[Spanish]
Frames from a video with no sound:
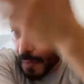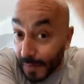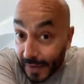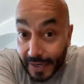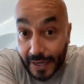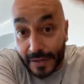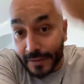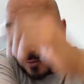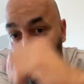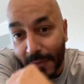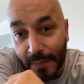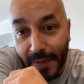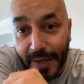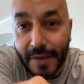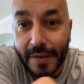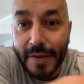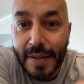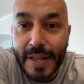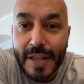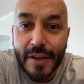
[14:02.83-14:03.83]
cómpralas, no hay
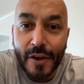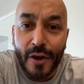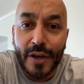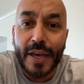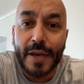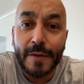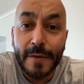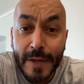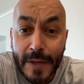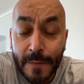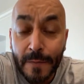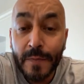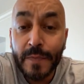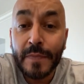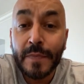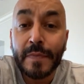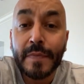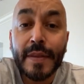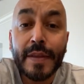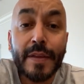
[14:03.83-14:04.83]
pedo. Ok.
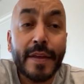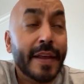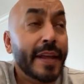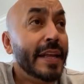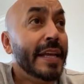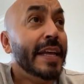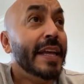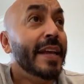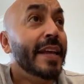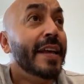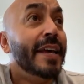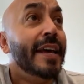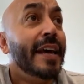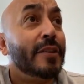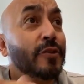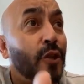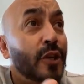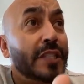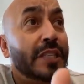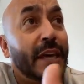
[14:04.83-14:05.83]

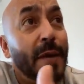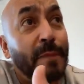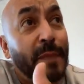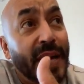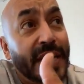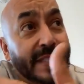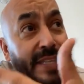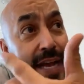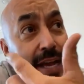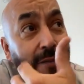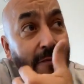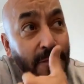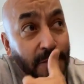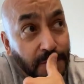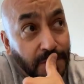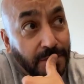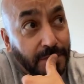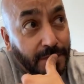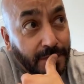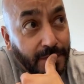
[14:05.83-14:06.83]
Entonces, ¿qué pasa?